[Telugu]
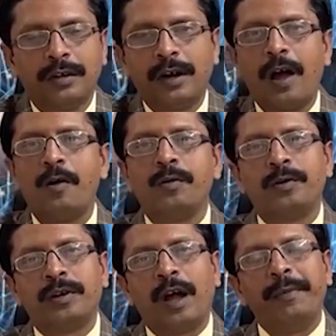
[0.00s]
నౌ
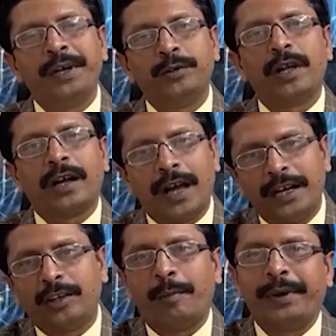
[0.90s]
కమింగ్ టు ద
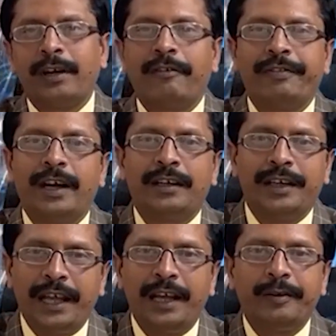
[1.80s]
కరెంట్ టాపిక్ ఆఫ్ ద డే